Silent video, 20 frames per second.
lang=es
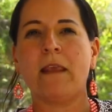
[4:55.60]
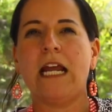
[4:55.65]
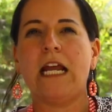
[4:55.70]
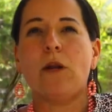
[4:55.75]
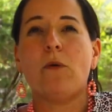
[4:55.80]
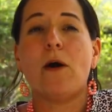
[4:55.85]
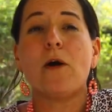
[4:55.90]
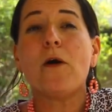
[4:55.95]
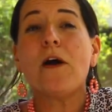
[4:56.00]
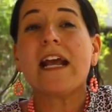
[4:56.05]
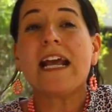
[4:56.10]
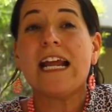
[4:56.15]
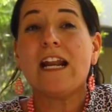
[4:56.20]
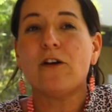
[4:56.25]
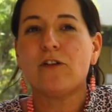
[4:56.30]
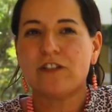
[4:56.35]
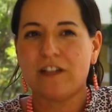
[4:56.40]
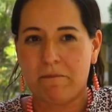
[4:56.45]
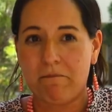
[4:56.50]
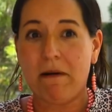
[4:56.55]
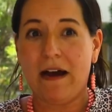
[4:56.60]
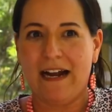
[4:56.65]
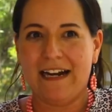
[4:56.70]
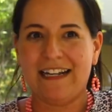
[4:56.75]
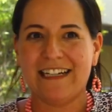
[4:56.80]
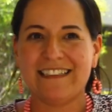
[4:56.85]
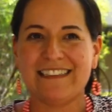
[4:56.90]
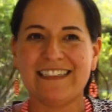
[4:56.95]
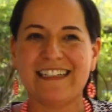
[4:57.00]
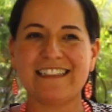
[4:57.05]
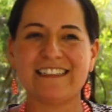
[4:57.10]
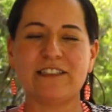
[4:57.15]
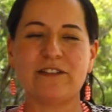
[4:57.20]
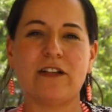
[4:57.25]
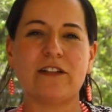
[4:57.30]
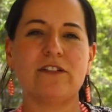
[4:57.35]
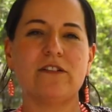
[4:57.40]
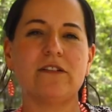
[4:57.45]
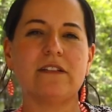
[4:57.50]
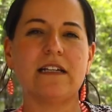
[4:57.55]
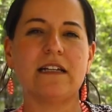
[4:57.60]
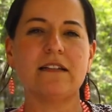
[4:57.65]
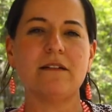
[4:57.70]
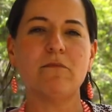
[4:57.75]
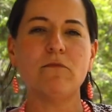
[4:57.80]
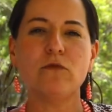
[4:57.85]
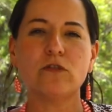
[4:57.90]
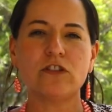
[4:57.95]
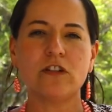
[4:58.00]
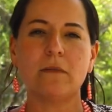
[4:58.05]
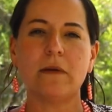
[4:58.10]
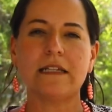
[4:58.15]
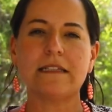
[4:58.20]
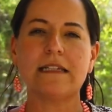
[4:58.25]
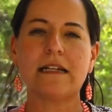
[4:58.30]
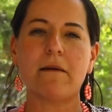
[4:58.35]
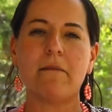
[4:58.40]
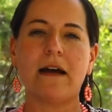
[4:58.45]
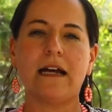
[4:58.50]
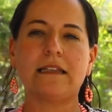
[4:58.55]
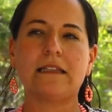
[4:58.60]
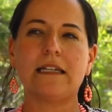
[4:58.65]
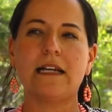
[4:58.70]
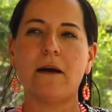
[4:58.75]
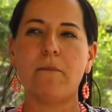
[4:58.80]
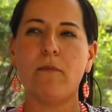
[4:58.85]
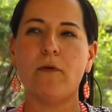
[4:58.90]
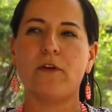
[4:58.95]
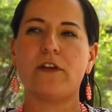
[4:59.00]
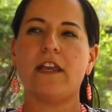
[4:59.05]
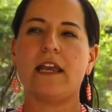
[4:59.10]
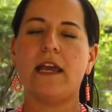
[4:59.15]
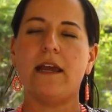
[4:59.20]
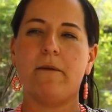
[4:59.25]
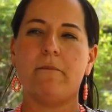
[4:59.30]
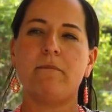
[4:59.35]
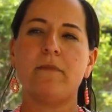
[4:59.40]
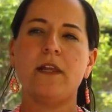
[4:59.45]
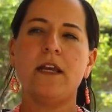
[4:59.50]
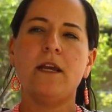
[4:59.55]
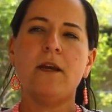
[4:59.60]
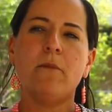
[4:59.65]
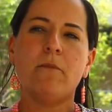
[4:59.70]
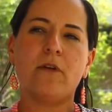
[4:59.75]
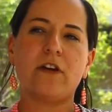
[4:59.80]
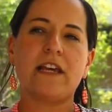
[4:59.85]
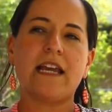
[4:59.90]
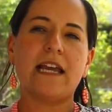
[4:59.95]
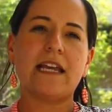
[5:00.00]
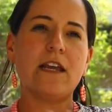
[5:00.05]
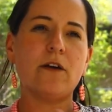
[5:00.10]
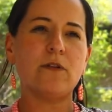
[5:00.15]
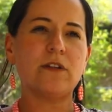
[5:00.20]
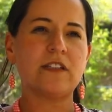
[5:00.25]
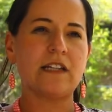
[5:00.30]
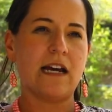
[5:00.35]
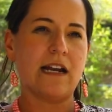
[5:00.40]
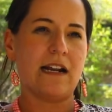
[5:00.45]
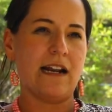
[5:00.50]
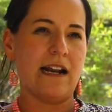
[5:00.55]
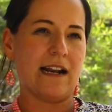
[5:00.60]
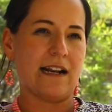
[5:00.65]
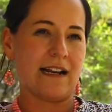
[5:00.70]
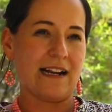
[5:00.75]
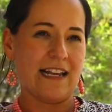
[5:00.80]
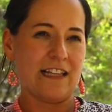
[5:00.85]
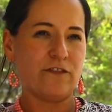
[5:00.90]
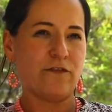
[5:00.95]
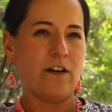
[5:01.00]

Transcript: Que luego de que los separan, la situación se hace mucho más dramática. ¿Por qué? Porque hay que buscar la red